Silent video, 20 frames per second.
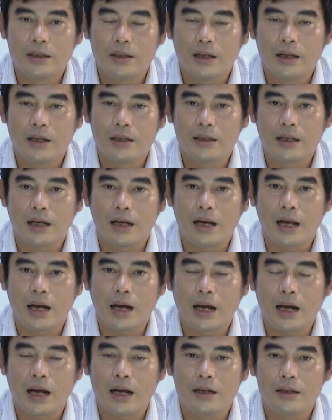nên cài
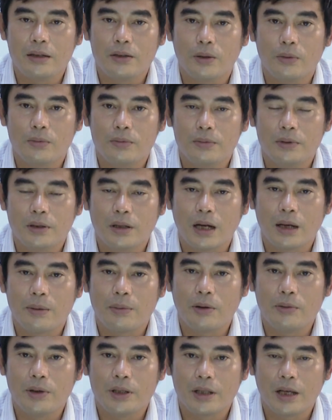đặt các ứng dụng khai
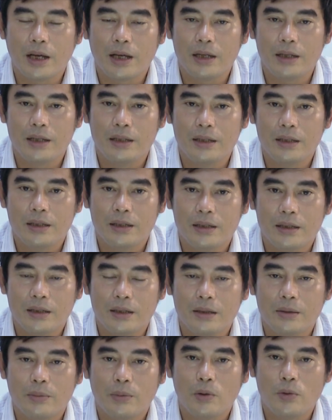báo y tế
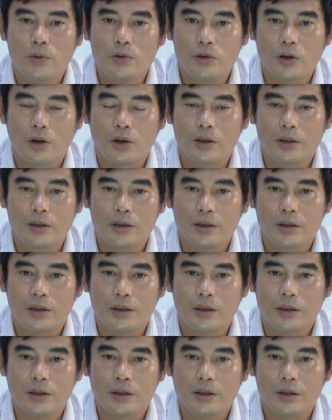như Bluezone,